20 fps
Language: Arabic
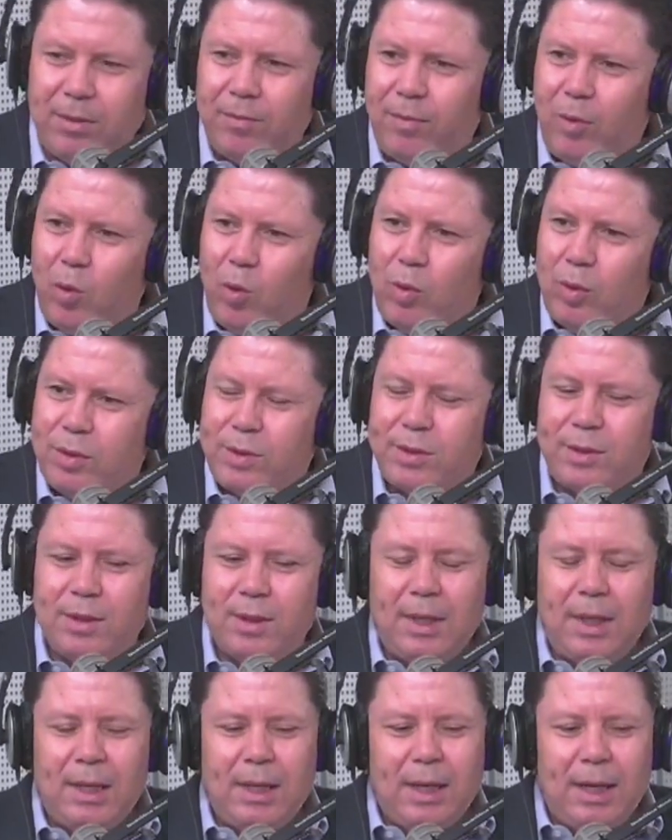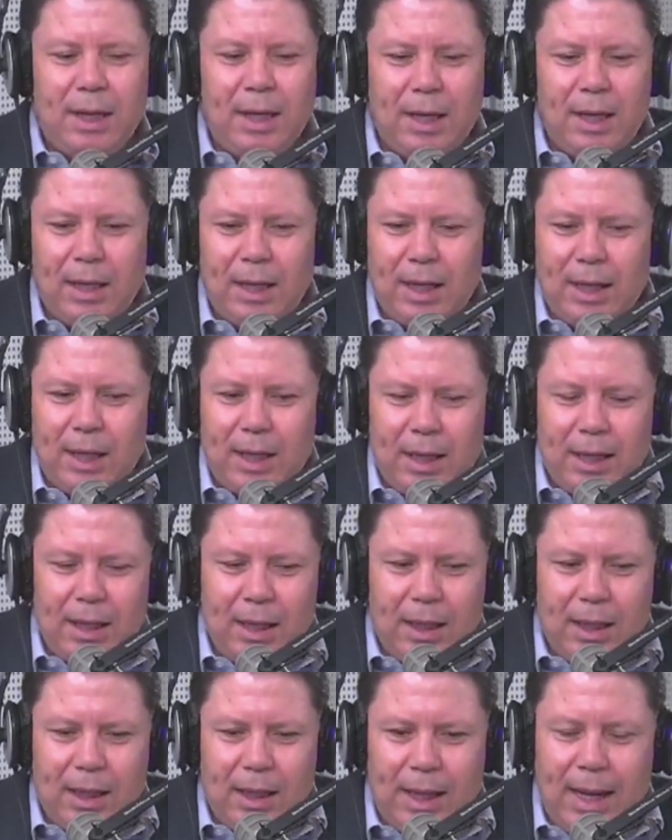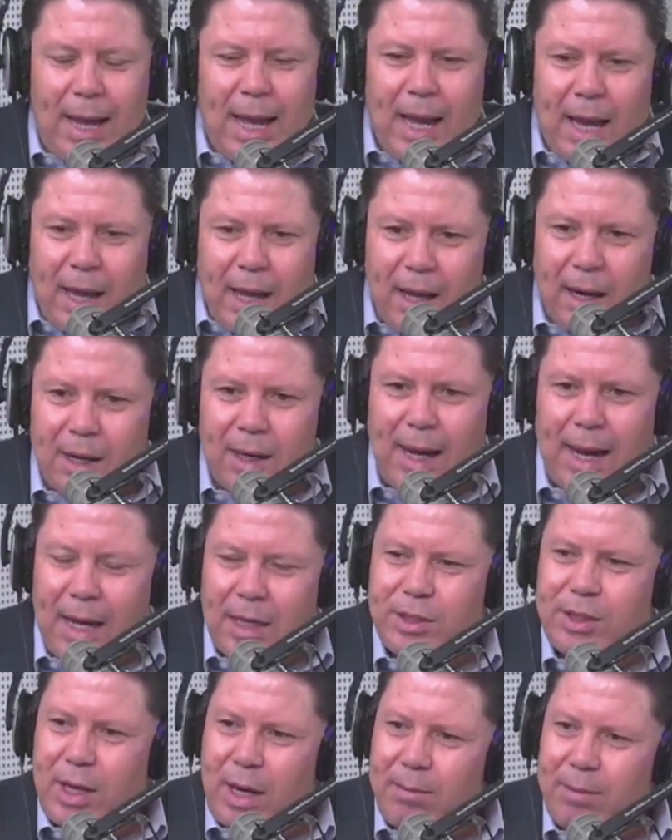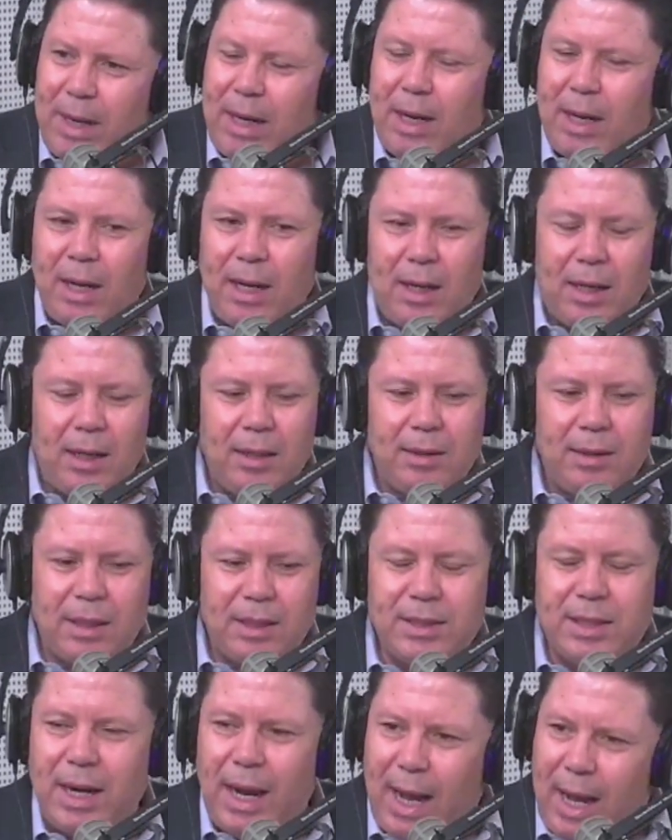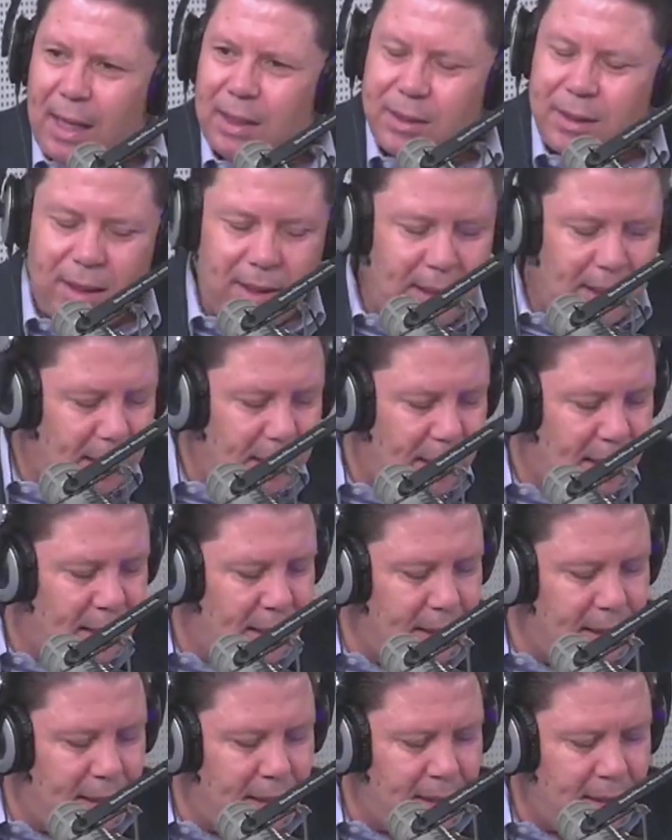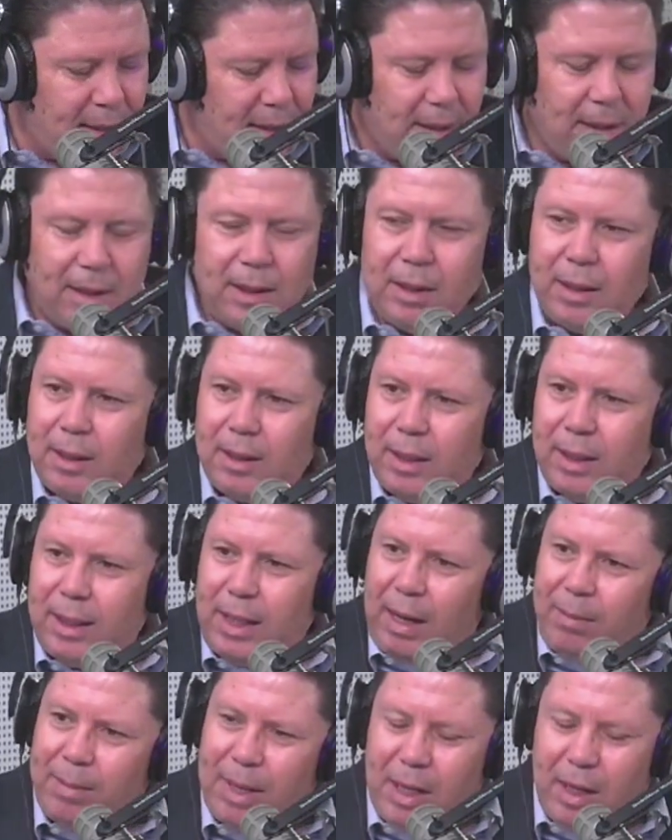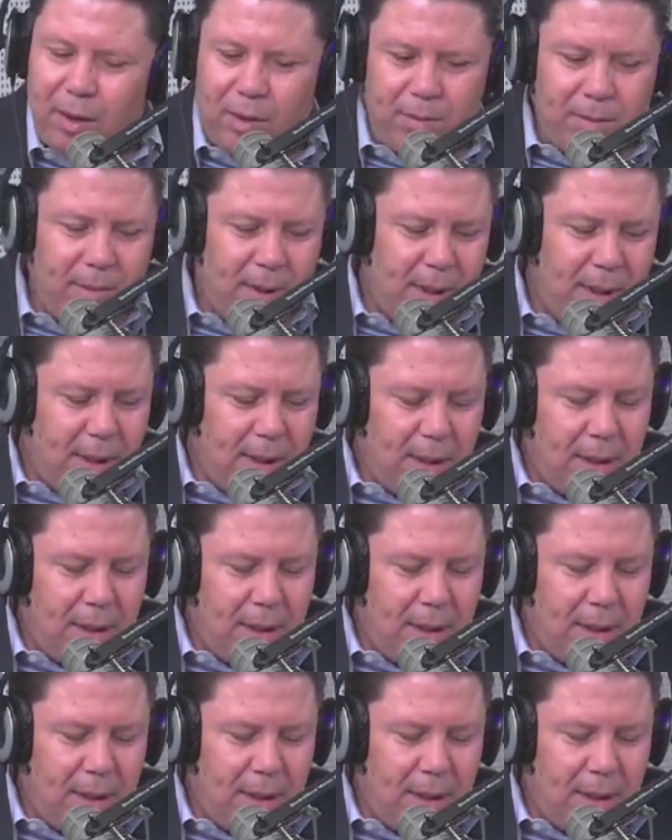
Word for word: فلوس آه، آه، اخر حاجه عملها التصريحات اللي اللي عملهم